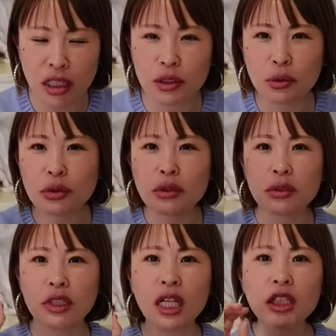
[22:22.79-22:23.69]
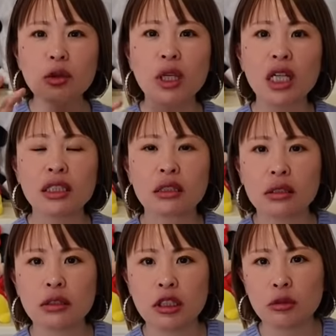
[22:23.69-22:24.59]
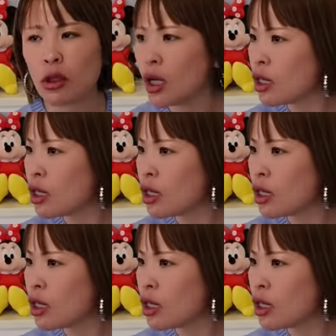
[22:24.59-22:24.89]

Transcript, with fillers: そうすると何を解釈するにも